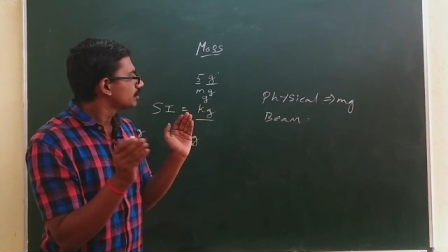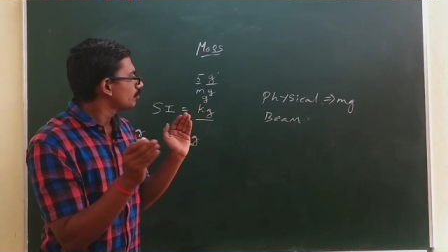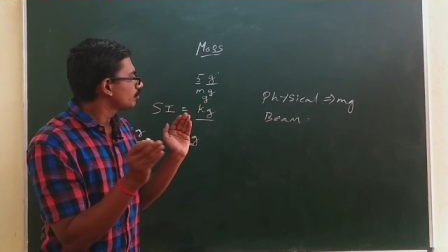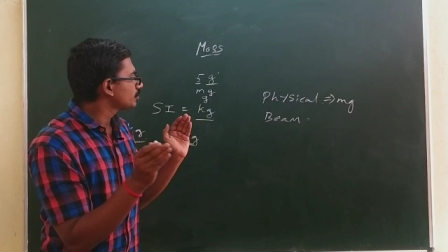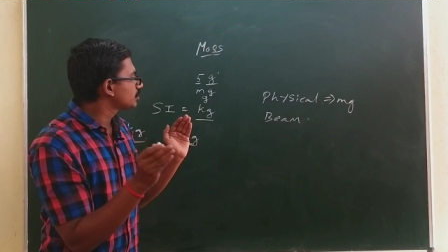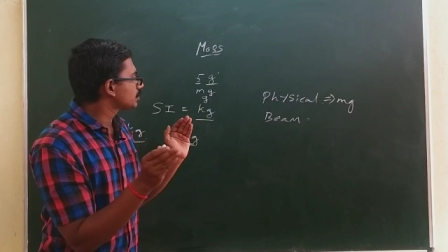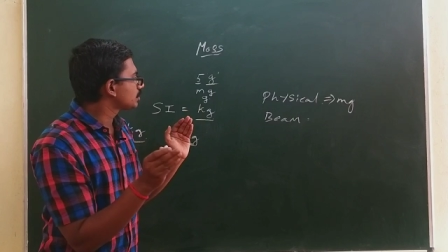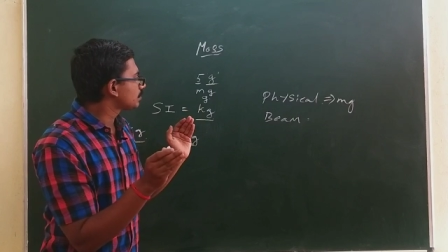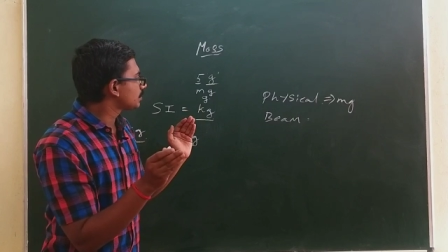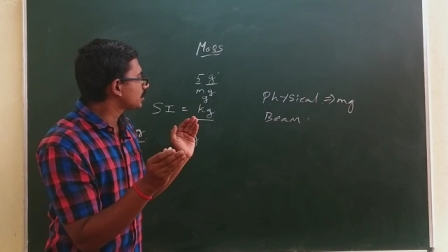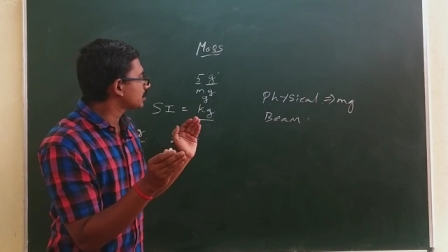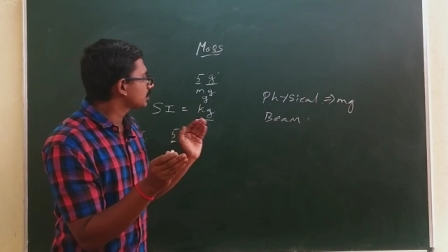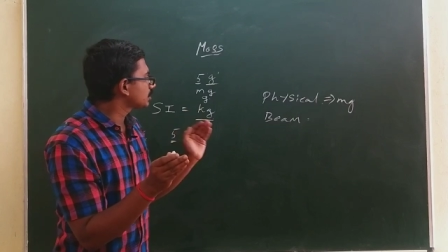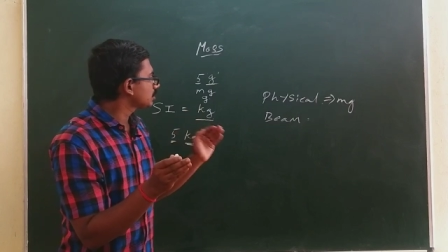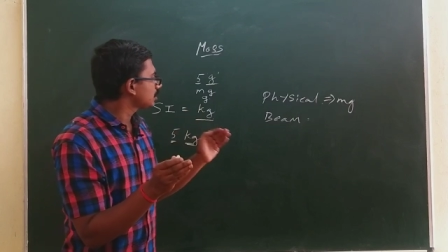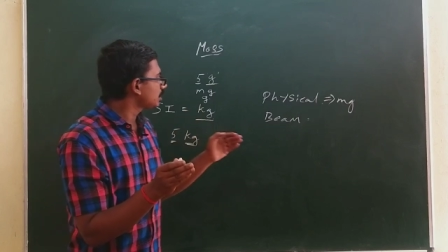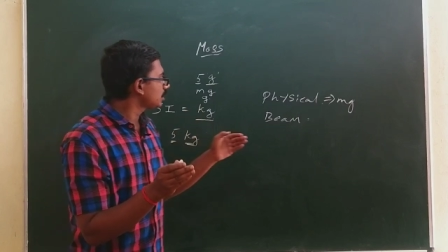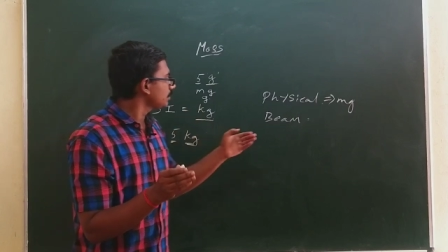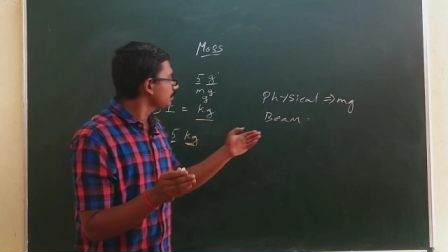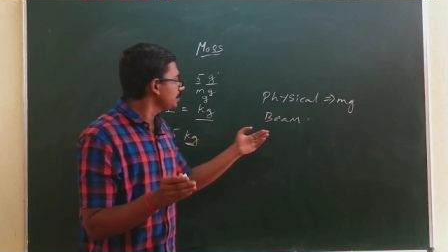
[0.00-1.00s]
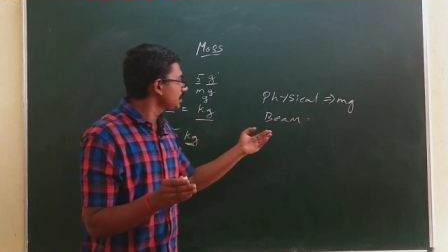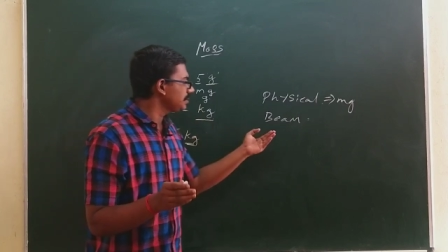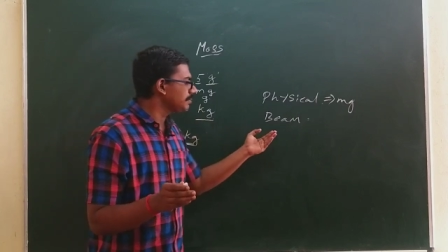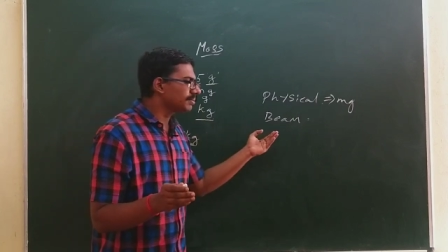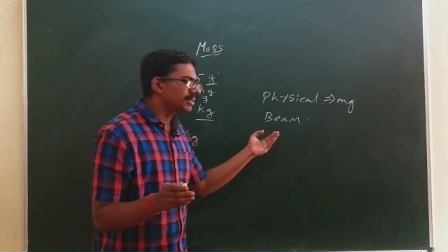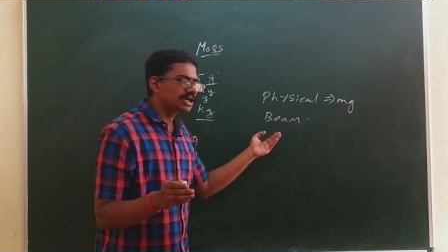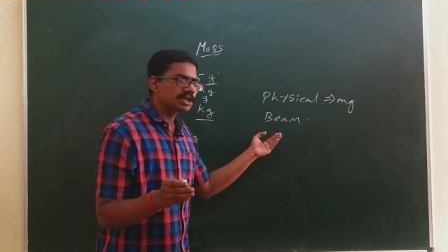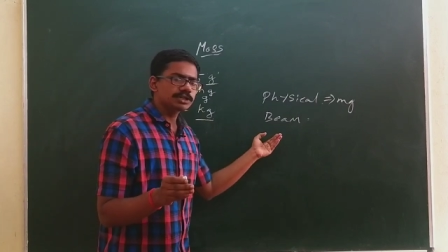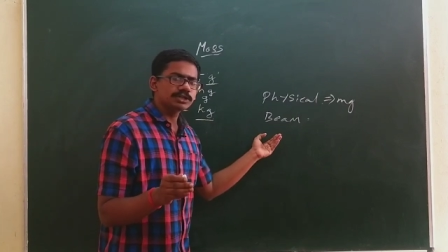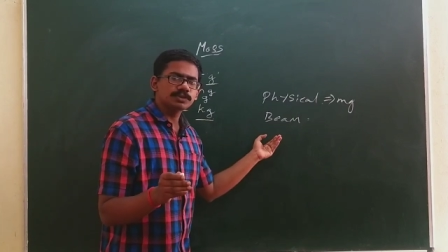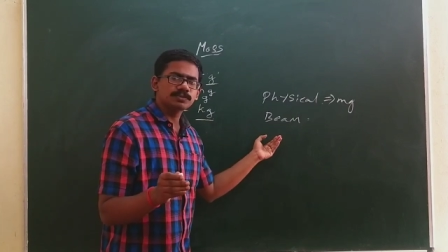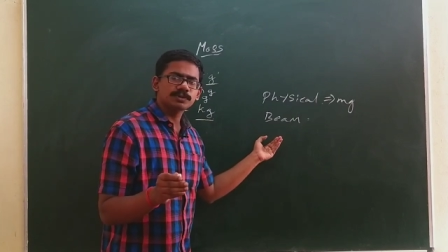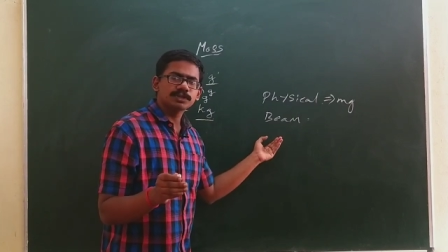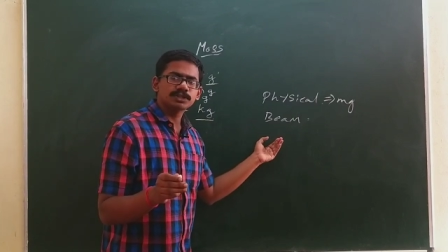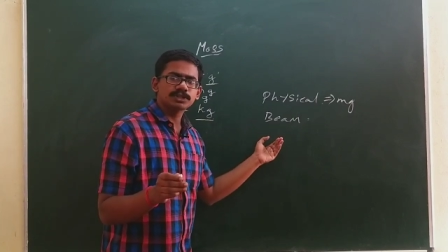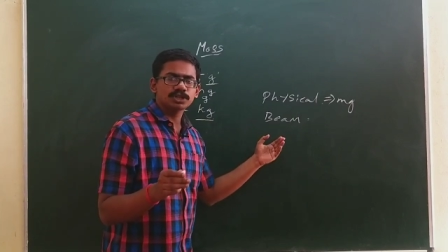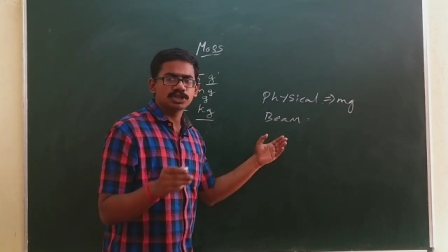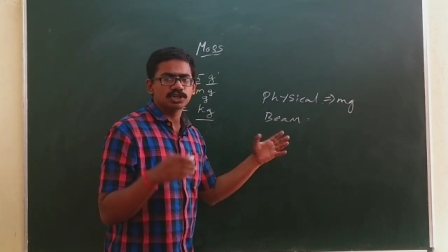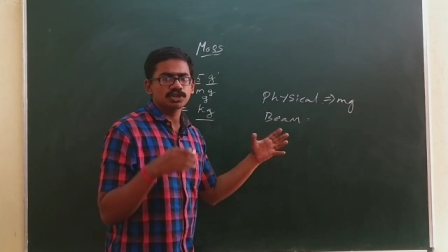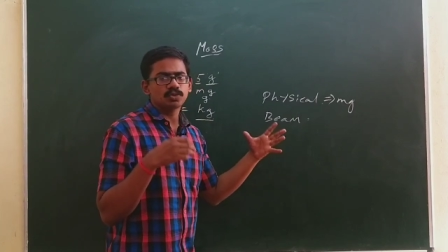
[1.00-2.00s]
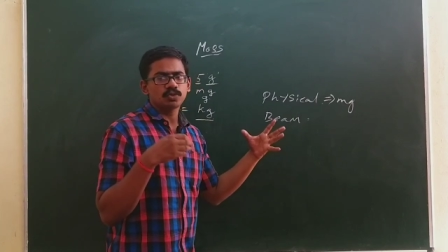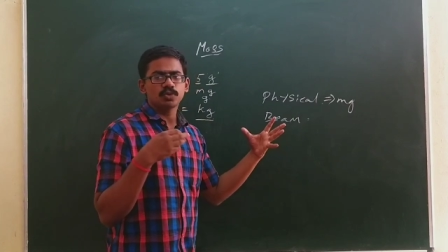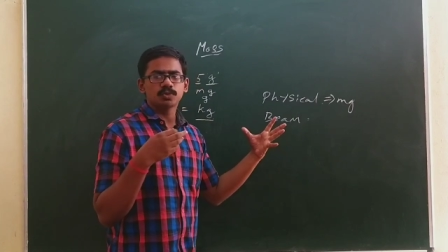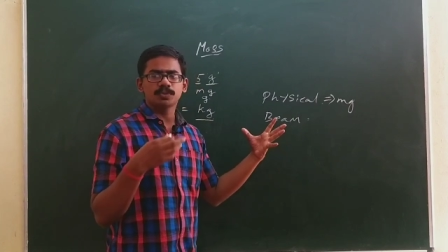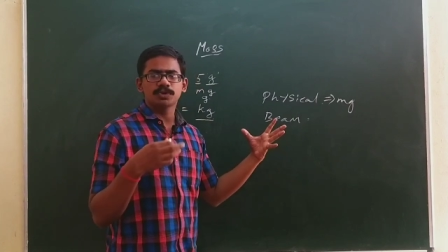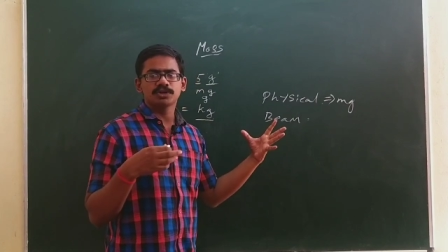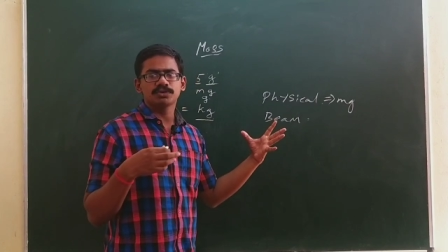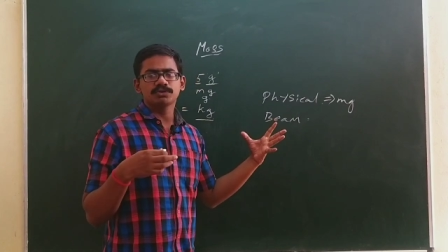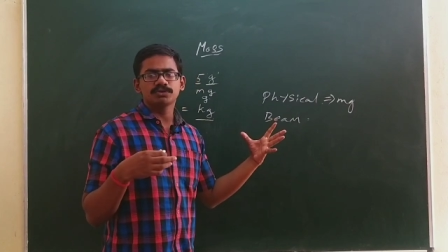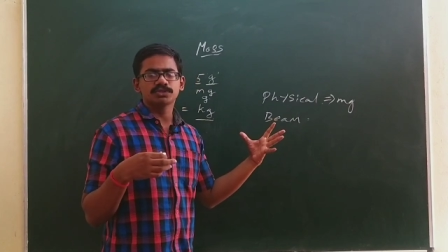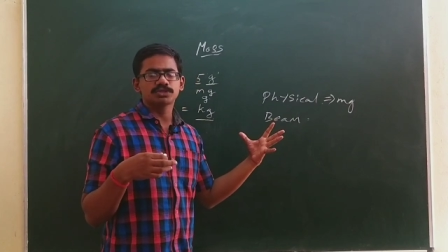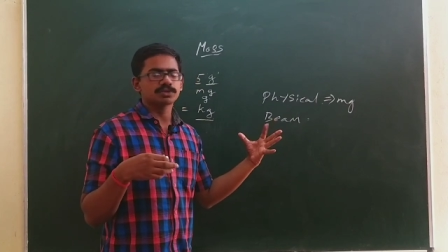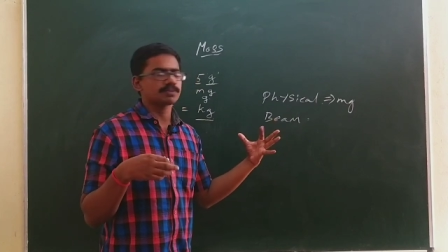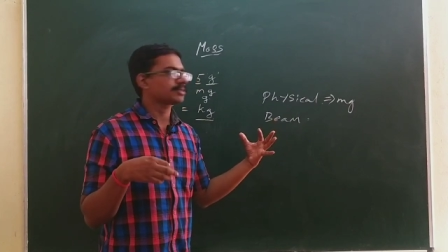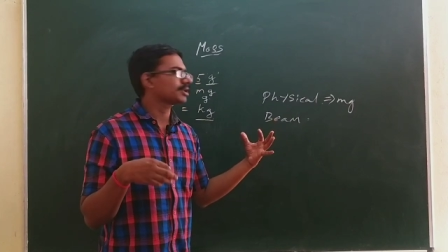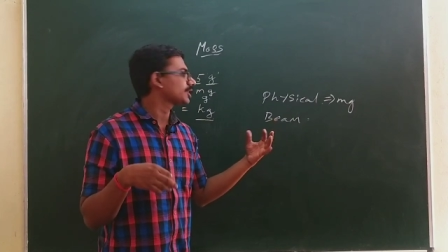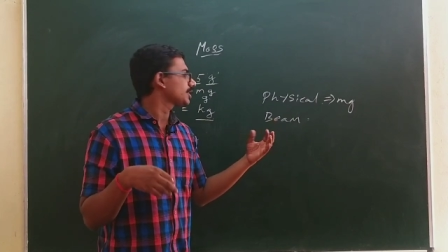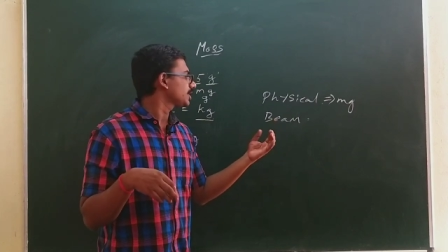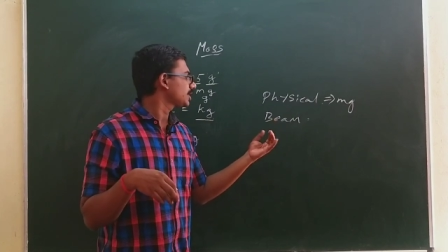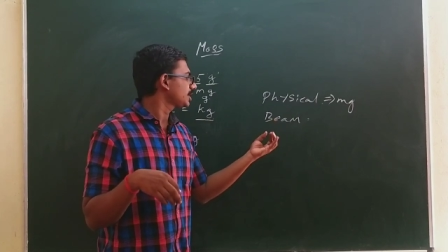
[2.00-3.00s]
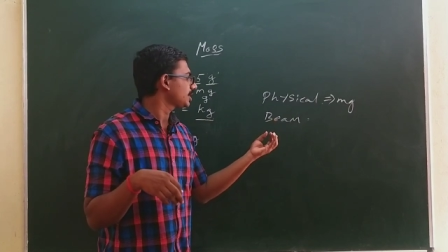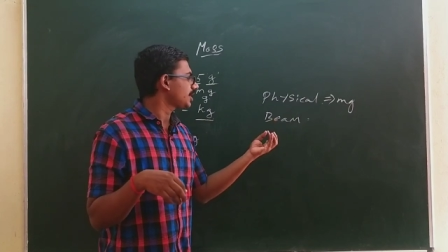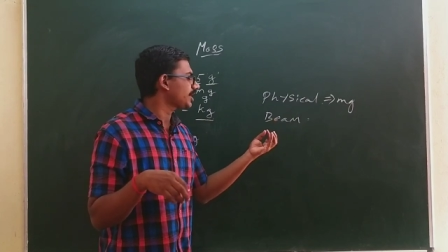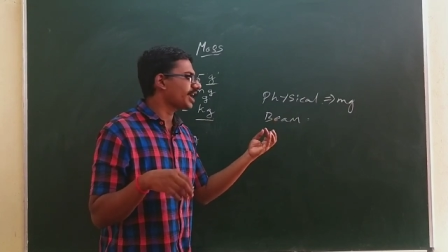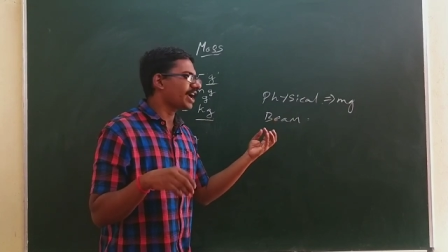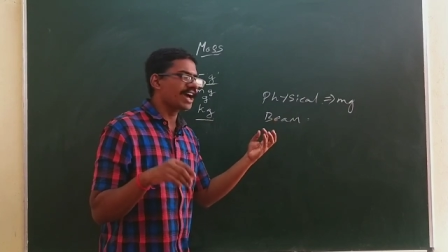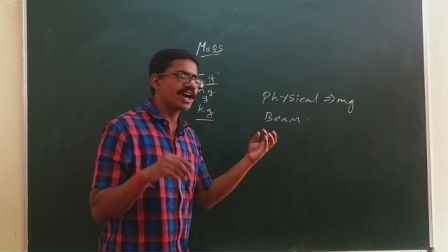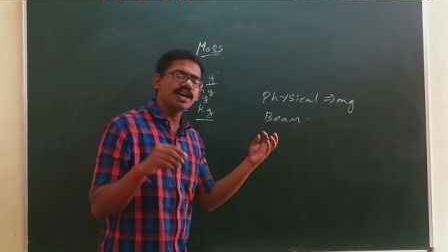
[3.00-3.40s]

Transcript: வச்சுருப்பாங்க ஆனால் பீம் பேலன்ஸ் பார்த்துட்டிங்கன்னா ஓப்பனாகவே வச்சுருப்பாங்க ஏன்னா